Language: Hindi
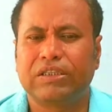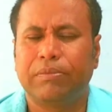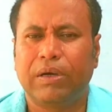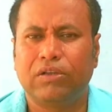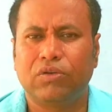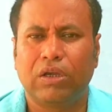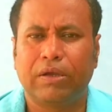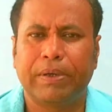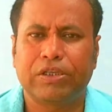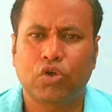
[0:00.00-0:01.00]
इस्तेमाल जो
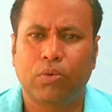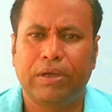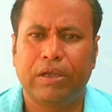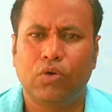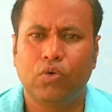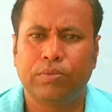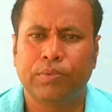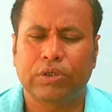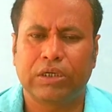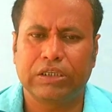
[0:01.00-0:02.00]
है बच्चों में लूज
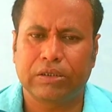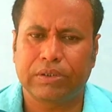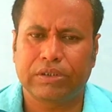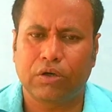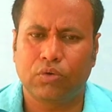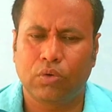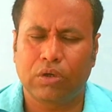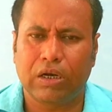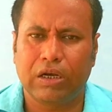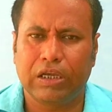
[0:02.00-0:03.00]
मोशन की समस्या को दूर
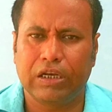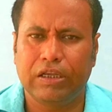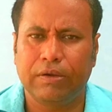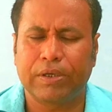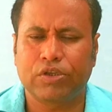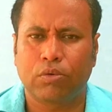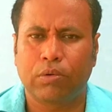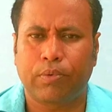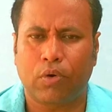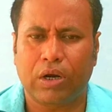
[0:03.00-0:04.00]
करने के लिए बच्चों
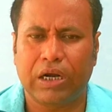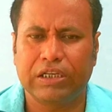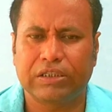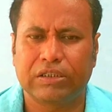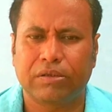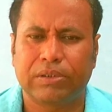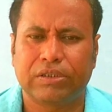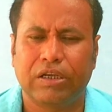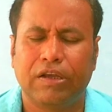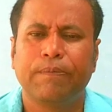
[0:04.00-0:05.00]
में ब्रोंकाइटिस की
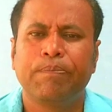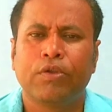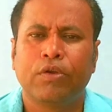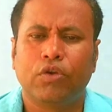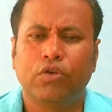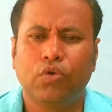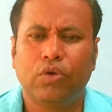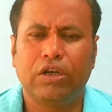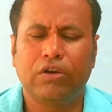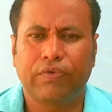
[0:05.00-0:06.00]
समस्या
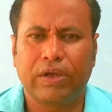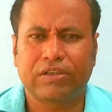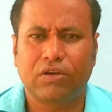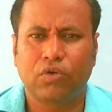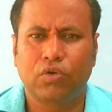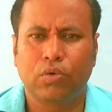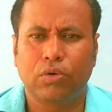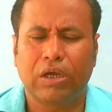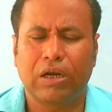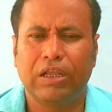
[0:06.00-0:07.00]
यूरिन इन्फेक्शन को
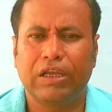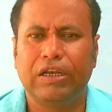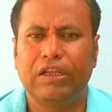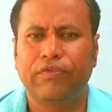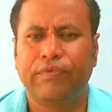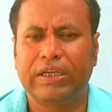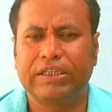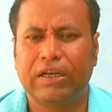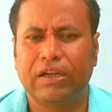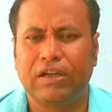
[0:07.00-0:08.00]
दूर करने के लिए
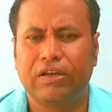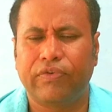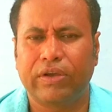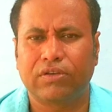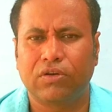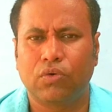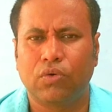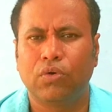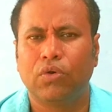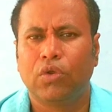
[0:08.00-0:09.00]
वेजैनल इन्फेक्शन को